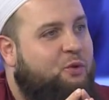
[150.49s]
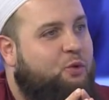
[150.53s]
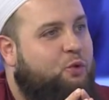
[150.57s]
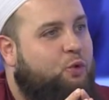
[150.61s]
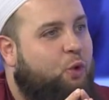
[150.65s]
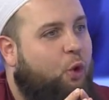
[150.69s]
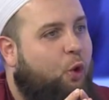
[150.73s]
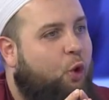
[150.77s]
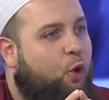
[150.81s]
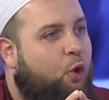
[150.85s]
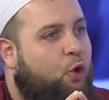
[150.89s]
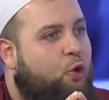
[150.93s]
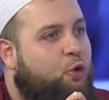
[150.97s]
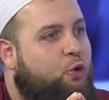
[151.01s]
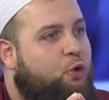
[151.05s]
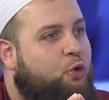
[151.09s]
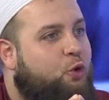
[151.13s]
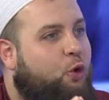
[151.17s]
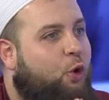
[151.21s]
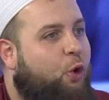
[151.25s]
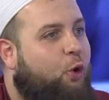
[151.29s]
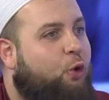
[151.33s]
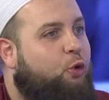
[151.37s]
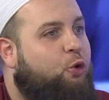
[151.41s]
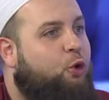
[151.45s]
Doğru
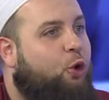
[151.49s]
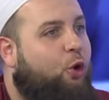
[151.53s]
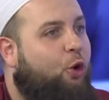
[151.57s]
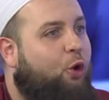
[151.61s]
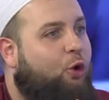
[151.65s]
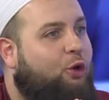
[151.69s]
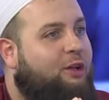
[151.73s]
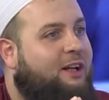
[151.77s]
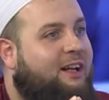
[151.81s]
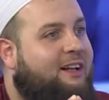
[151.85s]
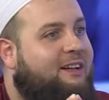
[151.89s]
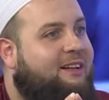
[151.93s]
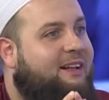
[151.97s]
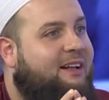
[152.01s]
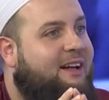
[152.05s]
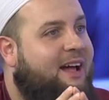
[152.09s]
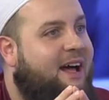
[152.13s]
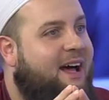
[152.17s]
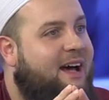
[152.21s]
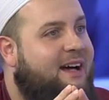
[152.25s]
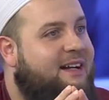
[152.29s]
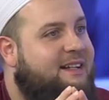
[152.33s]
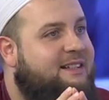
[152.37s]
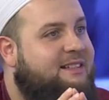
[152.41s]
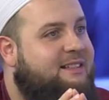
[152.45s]
yolda olanlar
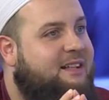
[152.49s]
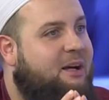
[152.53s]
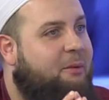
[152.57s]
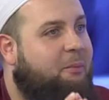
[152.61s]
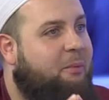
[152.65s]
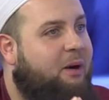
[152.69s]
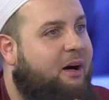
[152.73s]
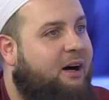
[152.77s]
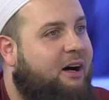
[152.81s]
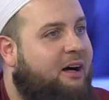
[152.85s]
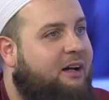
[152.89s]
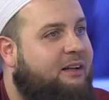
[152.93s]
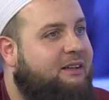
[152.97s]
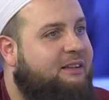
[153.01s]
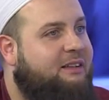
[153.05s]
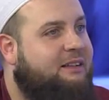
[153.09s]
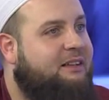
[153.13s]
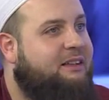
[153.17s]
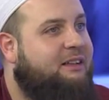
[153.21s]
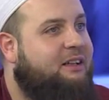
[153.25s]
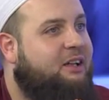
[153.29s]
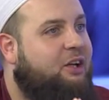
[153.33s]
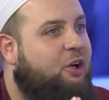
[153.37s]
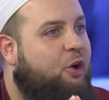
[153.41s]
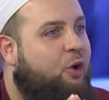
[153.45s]
her zaman
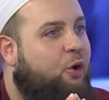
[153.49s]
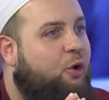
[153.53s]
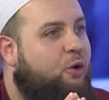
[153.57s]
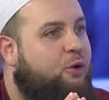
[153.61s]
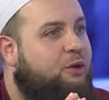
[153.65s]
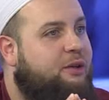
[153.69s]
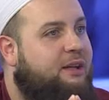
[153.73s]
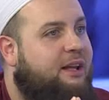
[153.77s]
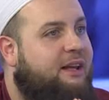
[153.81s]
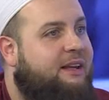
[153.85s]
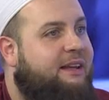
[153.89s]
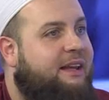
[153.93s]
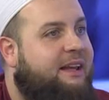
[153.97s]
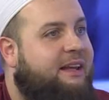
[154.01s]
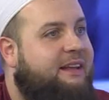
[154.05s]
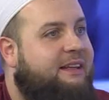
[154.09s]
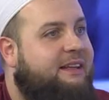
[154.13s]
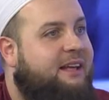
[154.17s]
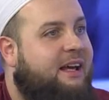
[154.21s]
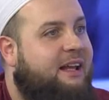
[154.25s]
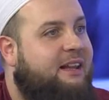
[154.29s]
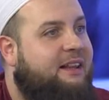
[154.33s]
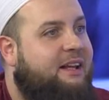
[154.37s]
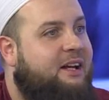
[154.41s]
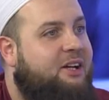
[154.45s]
önlerine
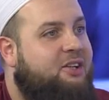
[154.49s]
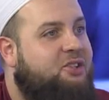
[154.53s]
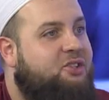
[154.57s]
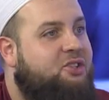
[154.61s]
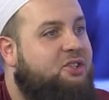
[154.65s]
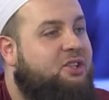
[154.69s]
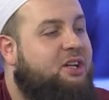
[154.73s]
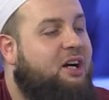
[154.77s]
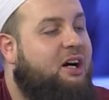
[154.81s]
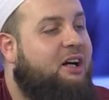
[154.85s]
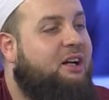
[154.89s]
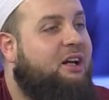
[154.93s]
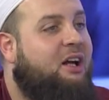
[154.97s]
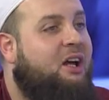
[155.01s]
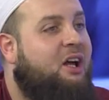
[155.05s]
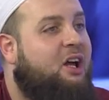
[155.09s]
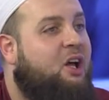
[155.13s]
engeller çıkar